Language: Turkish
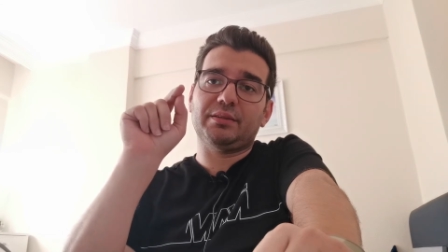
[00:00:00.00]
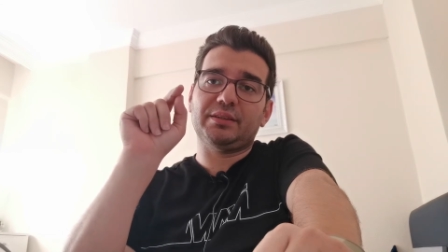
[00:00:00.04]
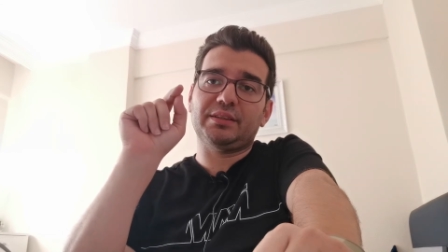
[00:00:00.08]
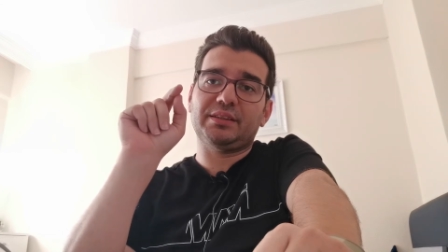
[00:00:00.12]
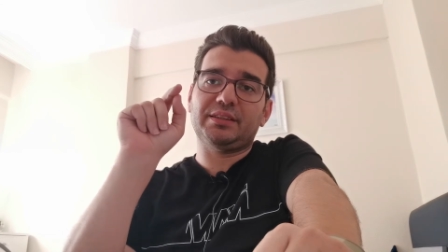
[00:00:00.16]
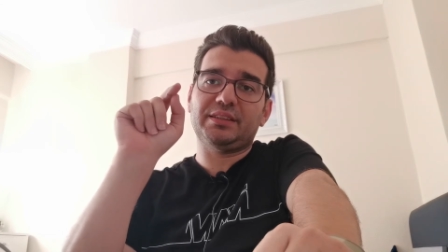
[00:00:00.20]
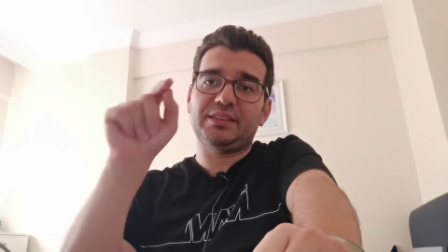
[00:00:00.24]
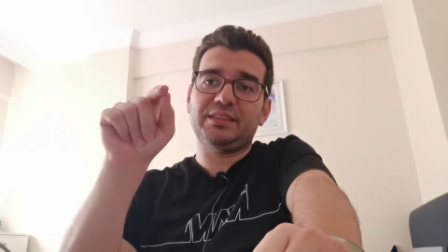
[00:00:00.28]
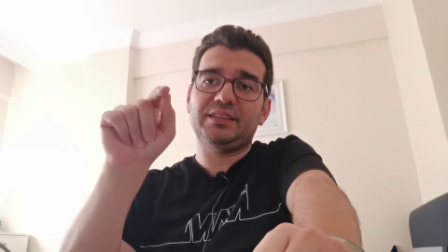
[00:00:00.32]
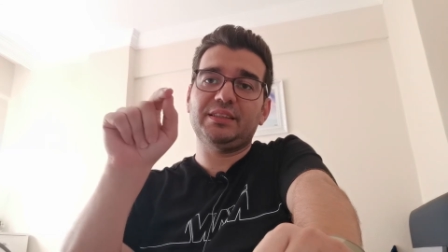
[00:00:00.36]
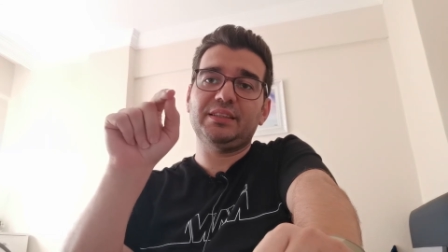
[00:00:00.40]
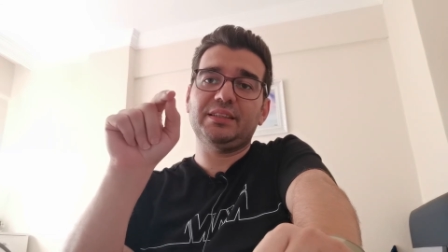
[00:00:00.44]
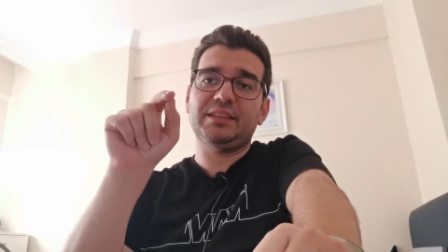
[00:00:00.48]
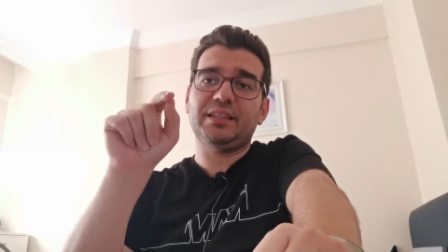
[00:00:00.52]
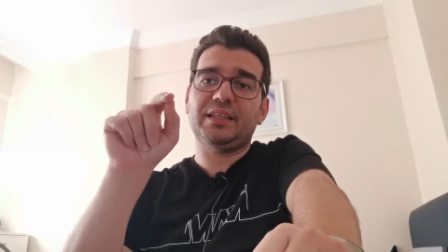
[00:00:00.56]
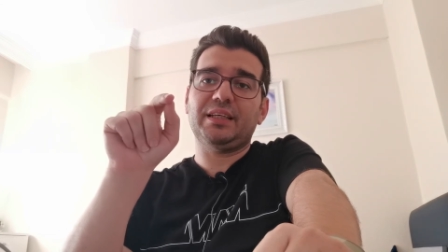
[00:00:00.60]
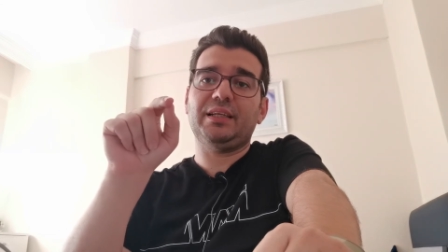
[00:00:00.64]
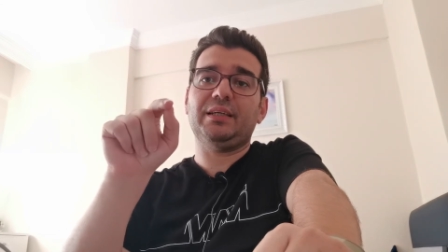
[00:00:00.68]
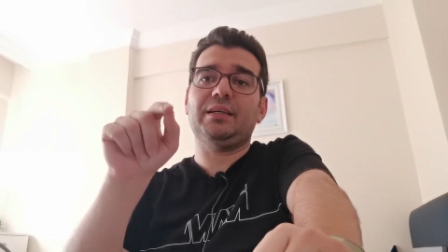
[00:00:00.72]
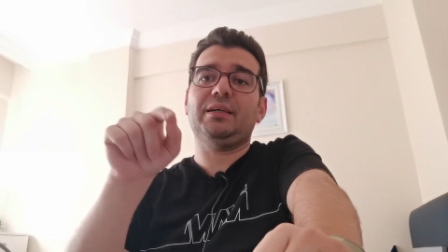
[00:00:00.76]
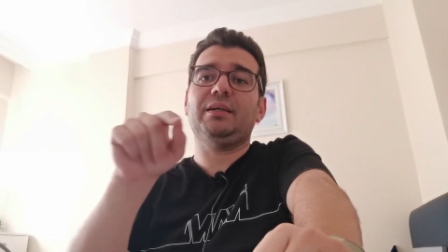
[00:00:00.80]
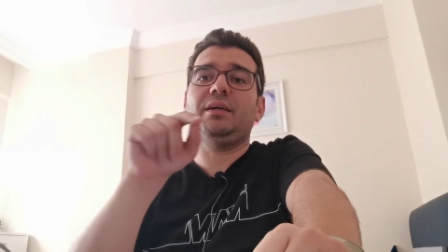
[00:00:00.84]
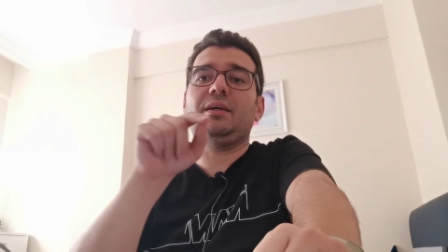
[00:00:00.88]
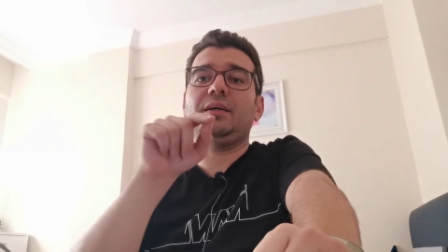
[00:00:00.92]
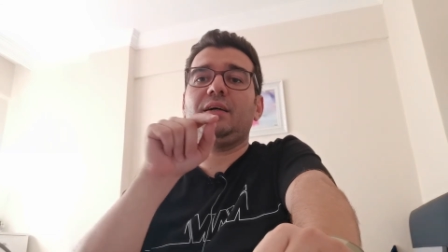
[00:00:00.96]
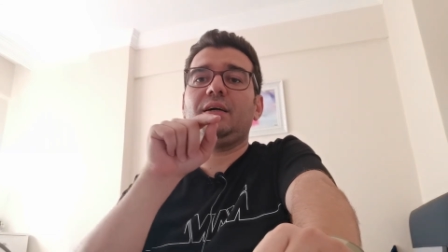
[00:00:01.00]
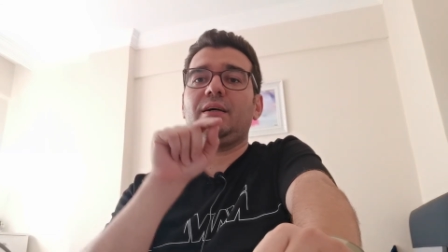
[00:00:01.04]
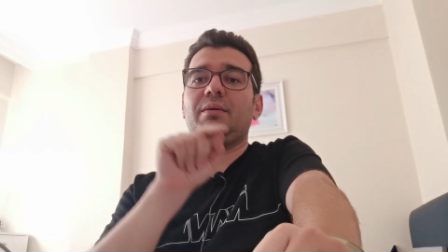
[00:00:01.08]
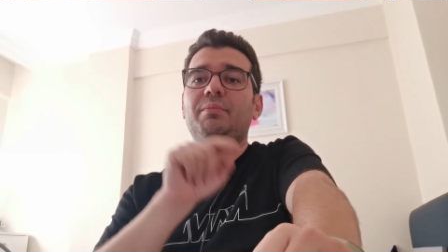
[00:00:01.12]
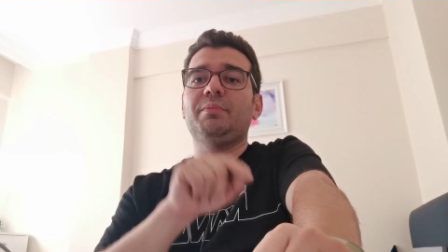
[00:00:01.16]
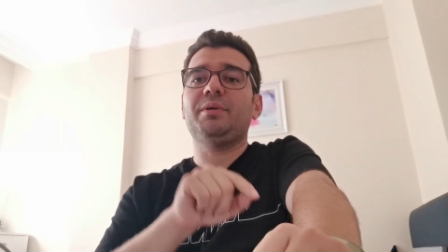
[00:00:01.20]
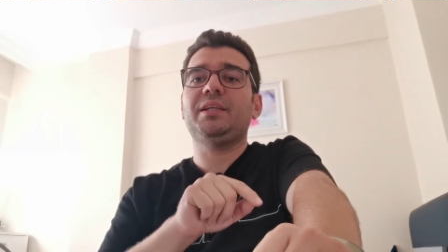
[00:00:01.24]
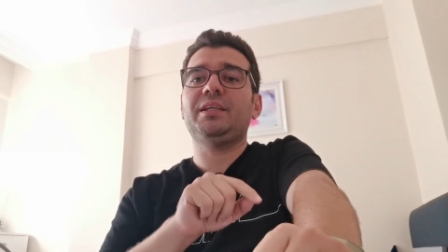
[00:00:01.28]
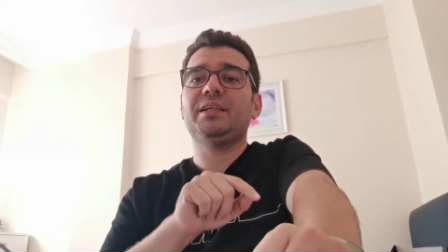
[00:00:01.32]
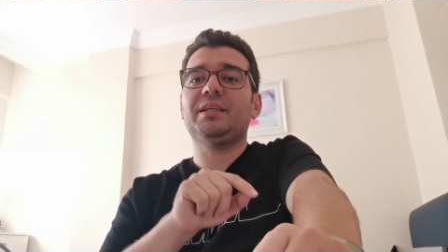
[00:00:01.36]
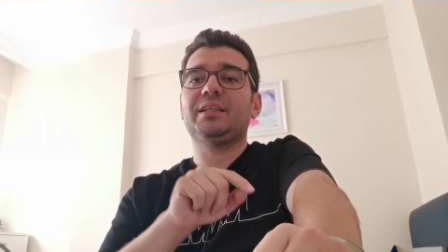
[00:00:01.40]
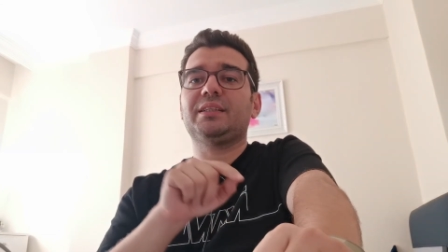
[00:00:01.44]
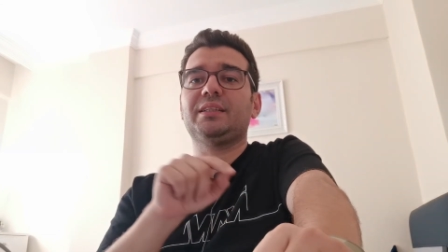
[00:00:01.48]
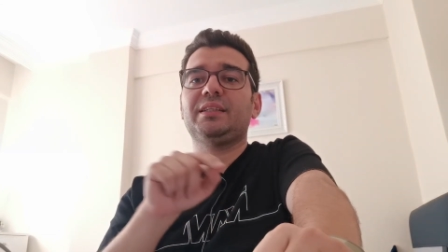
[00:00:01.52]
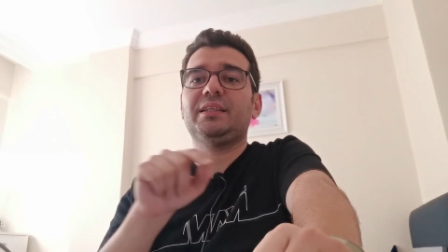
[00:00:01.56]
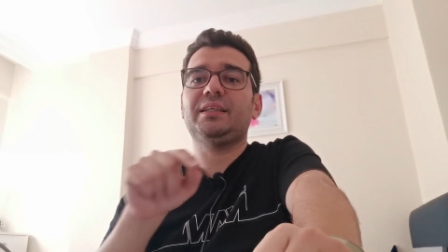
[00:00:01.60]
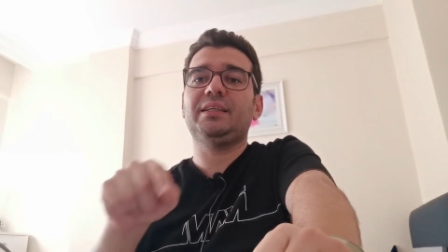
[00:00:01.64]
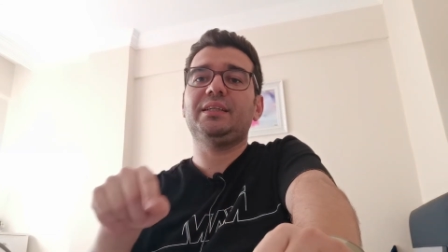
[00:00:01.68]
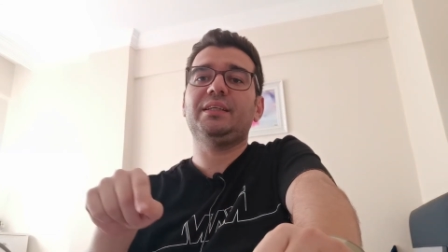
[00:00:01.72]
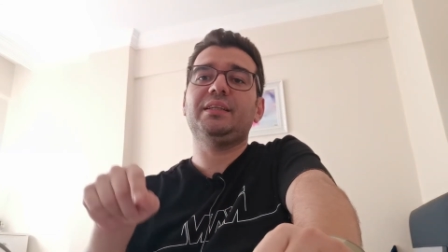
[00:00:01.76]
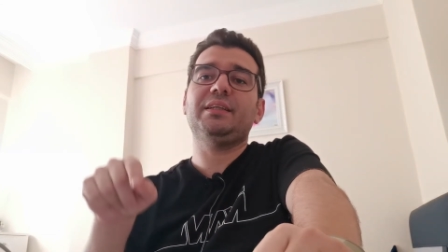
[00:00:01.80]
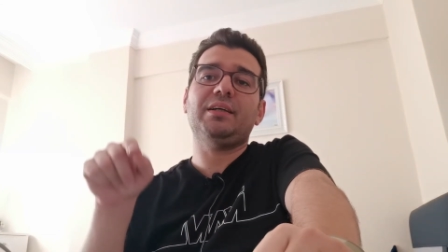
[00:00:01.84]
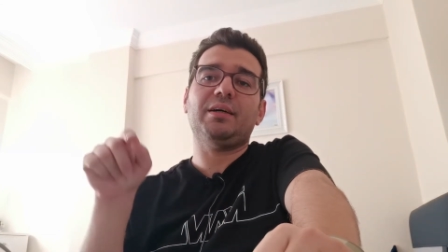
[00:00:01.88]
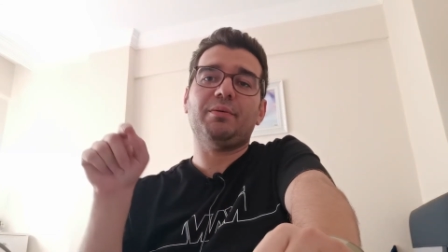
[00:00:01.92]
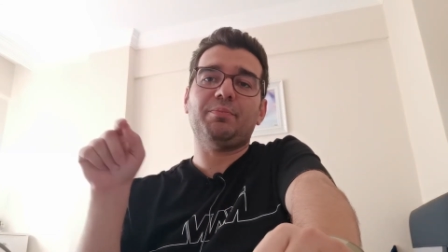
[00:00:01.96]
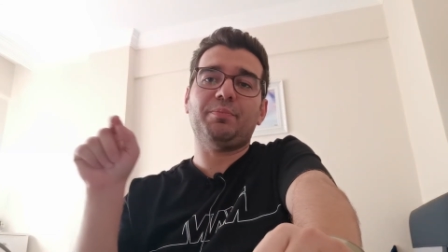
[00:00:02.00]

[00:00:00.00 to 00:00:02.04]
sizin de ameliyatla ilgili,